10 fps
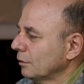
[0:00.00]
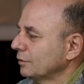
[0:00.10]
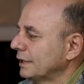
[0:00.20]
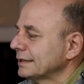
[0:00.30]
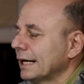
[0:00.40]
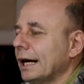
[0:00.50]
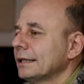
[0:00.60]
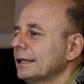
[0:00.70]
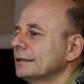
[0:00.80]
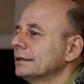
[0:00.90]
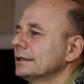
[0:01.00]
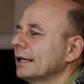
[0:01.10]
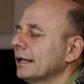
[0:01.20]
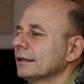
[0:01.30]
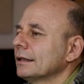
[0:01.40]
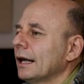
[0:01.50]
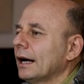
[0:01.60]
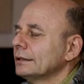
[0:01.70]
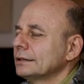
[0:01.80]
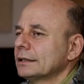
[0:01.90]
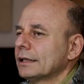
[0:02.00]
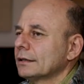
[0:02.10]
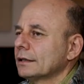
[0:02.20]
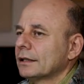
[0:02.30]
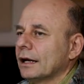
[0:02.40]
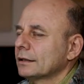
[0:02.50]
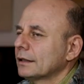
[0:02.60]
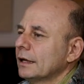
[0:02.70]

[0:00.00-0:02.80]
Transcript: Und das hat er sich dann, er hat sich dann gedacht,